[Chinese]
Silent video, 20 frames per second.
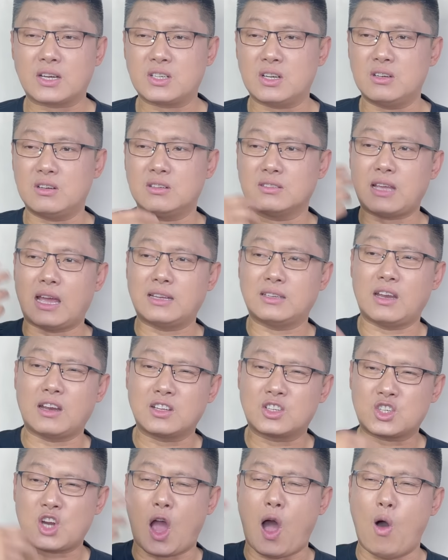甚至在这个
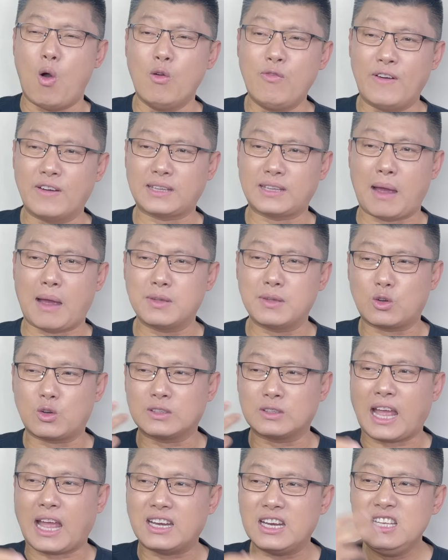嘲讽他们的时
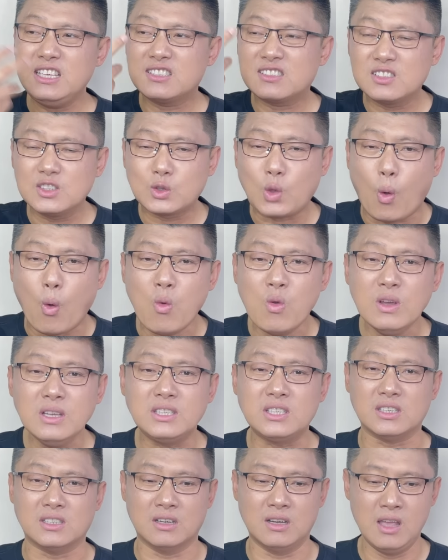候带着一丝同
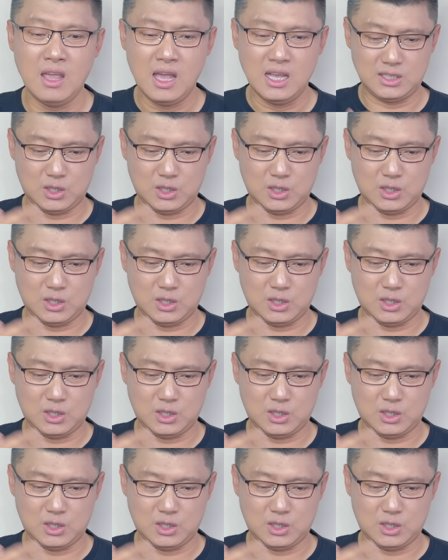情。